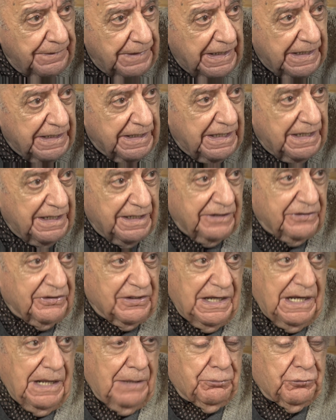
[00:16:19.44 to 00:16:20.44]
¿eh? Y en
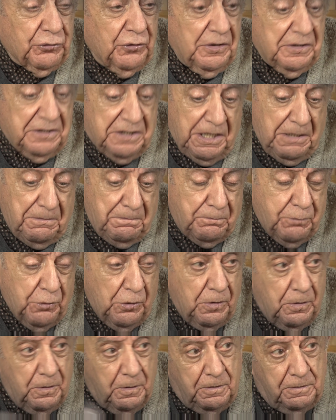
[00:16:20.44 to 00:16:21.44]
ese lapso de
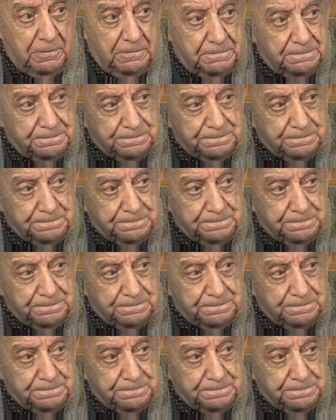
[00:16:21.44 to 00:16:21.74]
tiempo lo,